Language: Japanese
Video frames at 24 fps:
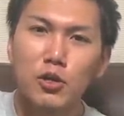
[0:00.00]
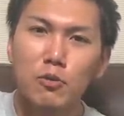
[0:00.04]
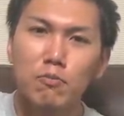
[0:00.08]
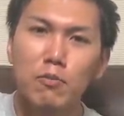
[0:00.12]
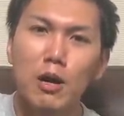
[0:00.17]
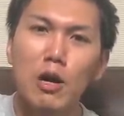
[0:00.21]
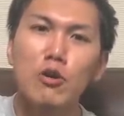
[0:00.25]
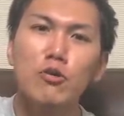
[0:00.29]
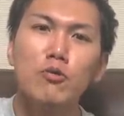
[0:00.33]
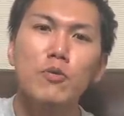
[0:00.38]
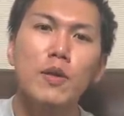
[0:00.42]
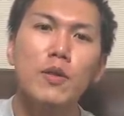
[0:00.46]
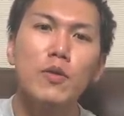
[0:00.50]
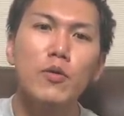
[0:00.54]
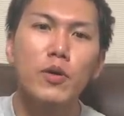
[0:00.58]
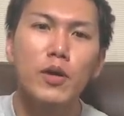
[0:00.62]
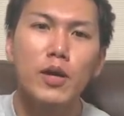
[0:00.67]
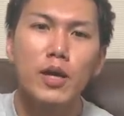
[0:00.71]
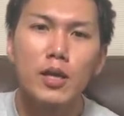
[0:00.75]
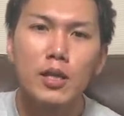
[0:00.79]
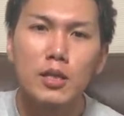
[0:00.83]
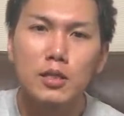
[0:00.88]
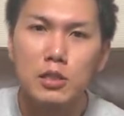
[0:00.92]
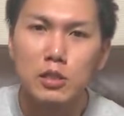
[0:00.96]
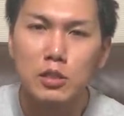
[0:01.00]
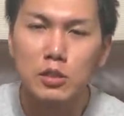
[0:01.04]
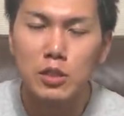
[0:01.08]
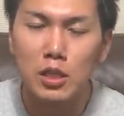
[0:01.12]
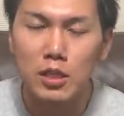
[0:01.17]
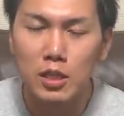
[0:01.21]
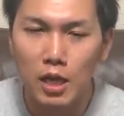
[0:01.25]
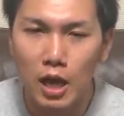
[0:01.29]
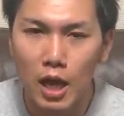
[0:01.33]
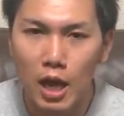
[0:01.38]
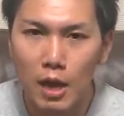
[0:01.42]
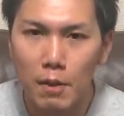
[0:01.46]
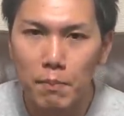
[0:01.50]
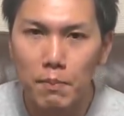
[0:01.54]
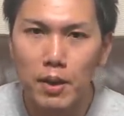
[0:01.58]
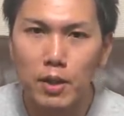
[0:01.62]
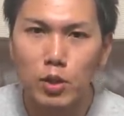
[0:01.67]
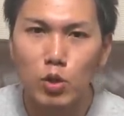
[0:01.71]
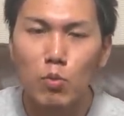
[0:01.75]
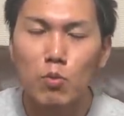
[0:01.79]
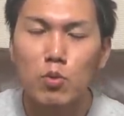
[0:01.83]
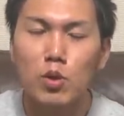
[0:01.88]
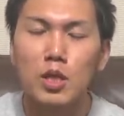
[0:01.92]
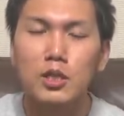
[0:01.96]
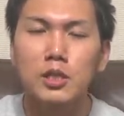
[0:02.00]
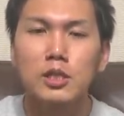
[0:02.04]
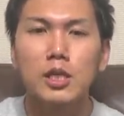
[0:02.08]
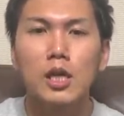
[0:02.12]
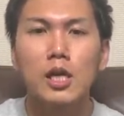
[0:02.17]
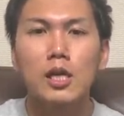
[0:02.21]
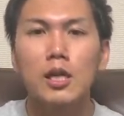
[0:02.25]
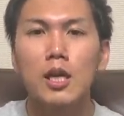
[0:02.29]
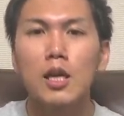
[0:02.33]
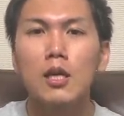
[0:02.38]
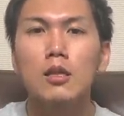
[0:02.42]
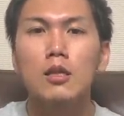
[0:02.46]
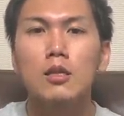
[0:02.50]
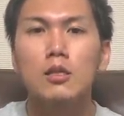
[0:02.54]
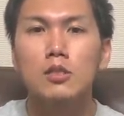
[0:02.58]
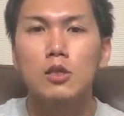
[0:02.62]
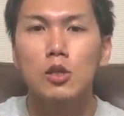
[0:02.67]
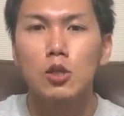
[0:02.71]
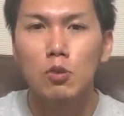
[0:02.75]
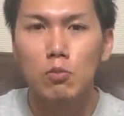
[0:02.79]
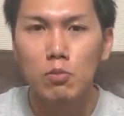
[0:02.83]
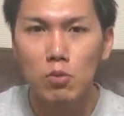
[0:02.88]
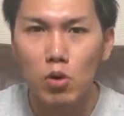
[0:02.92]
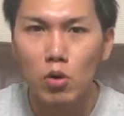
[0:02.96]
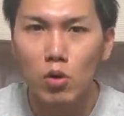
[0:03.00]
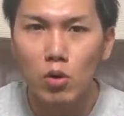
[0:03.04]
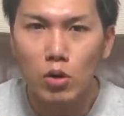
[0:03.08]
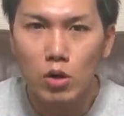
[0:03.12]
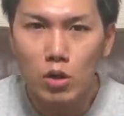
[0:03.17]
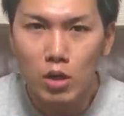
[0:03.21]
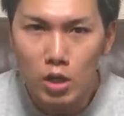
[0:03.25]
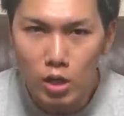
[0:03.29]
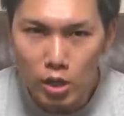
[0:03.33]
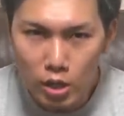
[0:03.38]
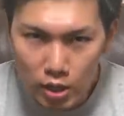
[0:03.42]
真上の部屋に住んでた、まあ友達がいたんですけども、